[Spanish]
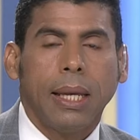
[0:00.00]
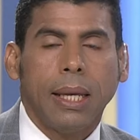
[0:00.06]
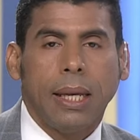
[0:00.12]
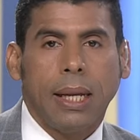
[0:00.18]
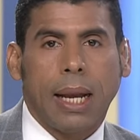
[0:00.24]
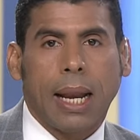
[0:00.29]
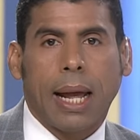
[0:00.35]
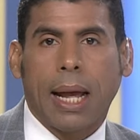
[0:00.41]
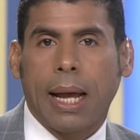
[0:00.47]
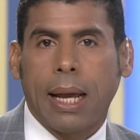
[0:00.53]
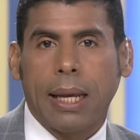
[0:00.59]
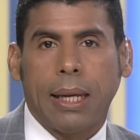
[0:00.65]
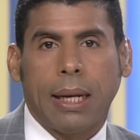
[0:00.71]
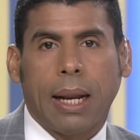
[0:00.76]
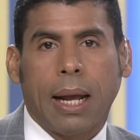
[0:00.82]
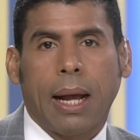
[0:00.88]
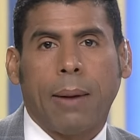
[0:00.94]
y la,
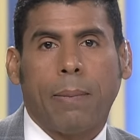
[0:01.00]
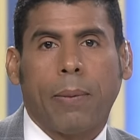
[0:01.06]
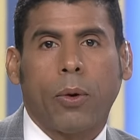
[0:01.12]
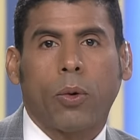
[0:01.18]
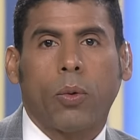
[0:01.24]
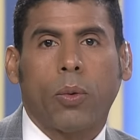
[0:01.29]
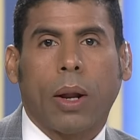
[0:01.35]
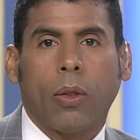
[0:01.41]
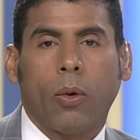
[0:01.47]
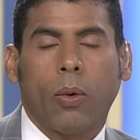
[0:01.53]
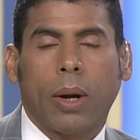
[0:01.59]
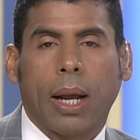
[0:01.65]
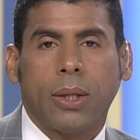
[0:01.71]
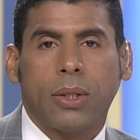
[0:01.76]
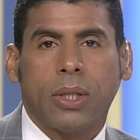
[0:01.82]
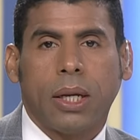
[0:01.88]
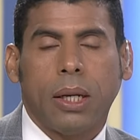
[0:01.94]
y la procuradora
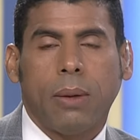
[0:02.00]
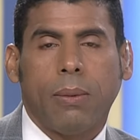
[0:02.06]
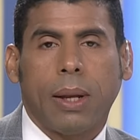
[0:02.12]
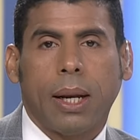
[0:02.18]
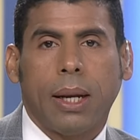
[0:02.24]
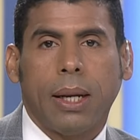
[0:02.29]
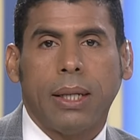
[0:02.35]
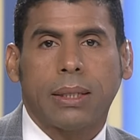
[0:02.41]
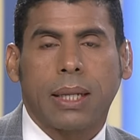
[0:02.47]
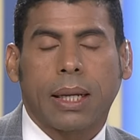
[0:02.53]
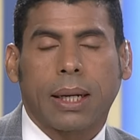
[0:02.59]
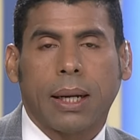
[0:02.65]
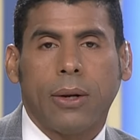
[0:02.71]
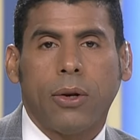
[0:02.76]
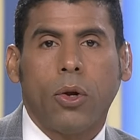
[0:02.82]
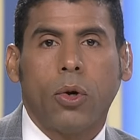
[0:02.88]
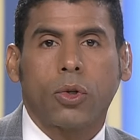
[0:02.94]
Jenny Berenice
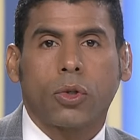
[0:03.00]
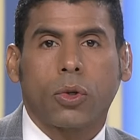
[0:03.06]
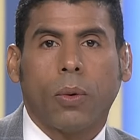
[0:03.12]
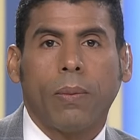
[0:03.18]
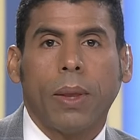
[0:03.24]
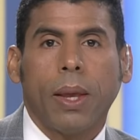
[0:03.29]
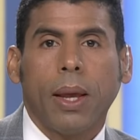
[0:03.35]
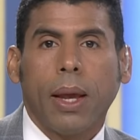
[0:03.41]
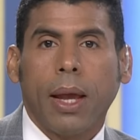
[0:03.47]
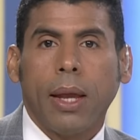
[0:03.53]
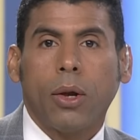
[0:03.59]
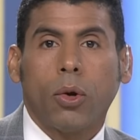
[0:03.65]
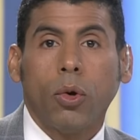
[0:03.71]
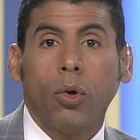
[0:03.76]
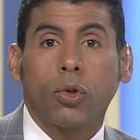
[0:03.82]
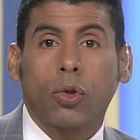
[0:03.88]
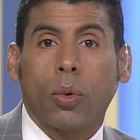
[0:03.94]
Reynoso. E
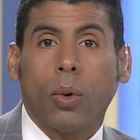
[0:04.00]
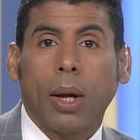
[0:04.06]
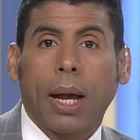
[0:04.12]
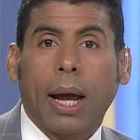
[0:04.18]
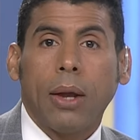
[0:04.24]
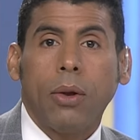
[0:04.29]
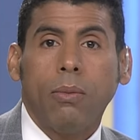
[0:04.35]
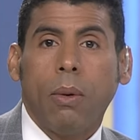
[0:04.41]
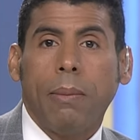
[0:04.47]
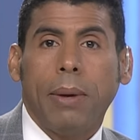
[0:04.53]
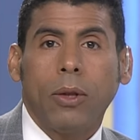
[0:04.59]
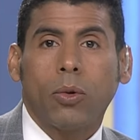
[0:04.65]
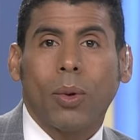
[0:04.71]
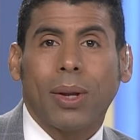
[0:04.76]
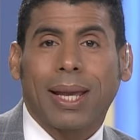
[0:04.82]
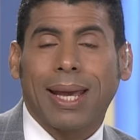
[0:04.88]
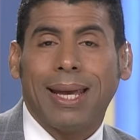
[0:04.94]
incluso hay un
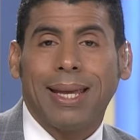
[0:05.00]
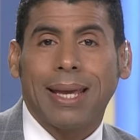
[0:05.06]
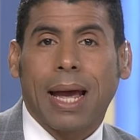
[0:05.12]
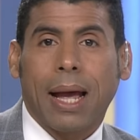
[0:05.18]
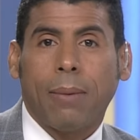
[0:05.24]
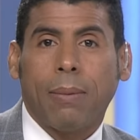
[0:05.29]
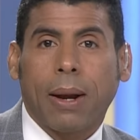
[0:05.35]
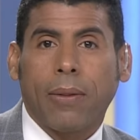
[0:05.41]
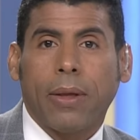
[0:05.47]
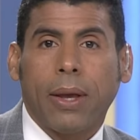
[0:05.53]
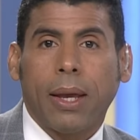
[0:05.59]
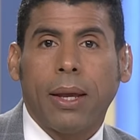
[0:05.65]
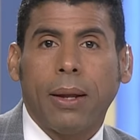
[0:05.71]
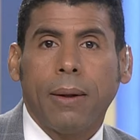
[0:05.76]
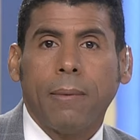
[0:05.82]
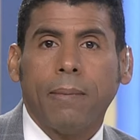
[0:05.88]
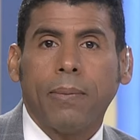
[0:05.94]
momento en que ella habla
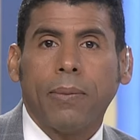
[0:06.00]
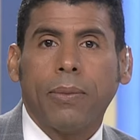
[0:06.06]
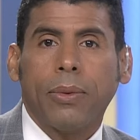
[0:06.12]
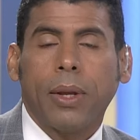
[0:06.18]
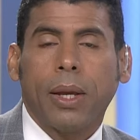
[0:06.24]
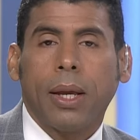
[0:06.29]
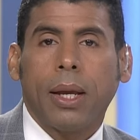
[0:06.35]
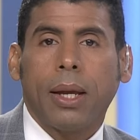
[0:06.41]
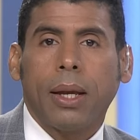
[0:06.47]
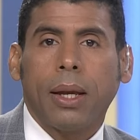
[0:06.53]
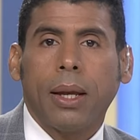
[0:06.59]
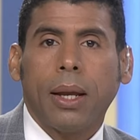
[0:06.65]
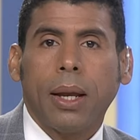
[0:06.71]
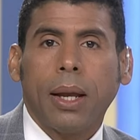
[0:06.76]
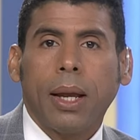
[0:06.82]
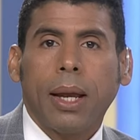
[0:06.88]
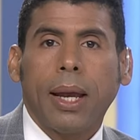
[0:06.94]
de, de
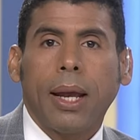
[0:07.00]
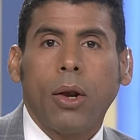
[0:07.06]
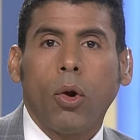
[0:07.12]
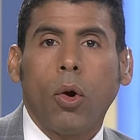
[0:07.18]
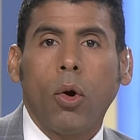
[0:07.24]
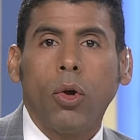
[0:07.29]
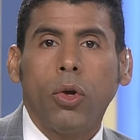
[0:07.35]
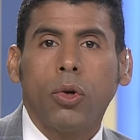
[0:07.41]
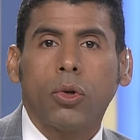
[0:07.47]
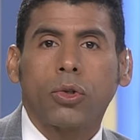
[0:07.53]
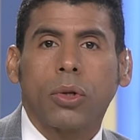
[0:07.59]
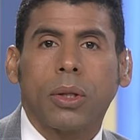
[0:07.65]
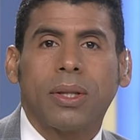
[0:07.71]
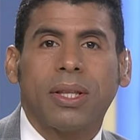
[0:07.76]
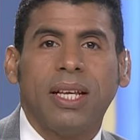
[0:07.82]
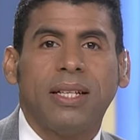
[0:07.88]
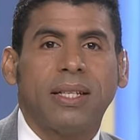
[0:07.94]
elogios
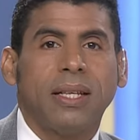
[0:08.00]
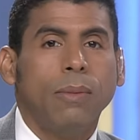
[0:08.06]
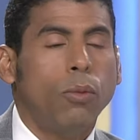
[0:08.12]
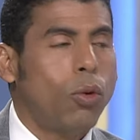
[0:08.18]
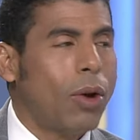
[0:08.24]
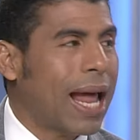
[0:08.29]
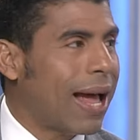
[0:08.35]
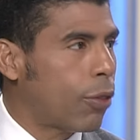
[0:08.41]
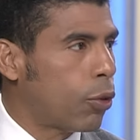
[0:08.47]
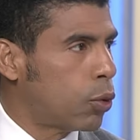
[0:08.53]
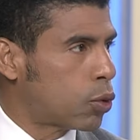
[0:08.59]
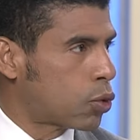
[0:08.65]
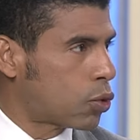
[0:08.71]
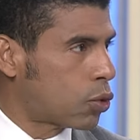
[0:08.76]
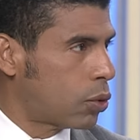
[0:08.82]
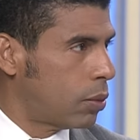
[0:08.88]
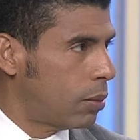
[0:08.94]

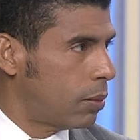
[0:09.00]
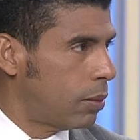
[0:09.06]
disimulados.